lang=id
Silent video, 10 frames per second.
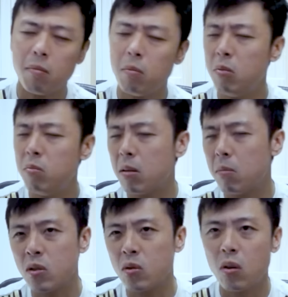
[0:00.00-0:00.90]
belum
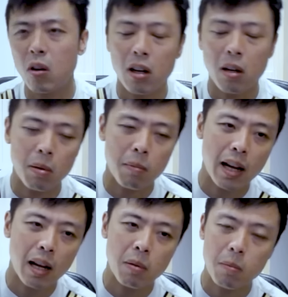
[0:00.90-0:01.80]
termasuk kalau ada
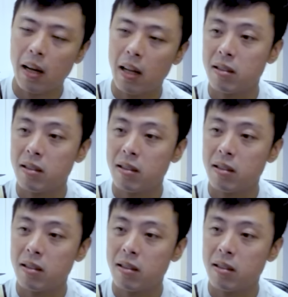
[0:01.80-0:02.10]
perbaikan-perbaikan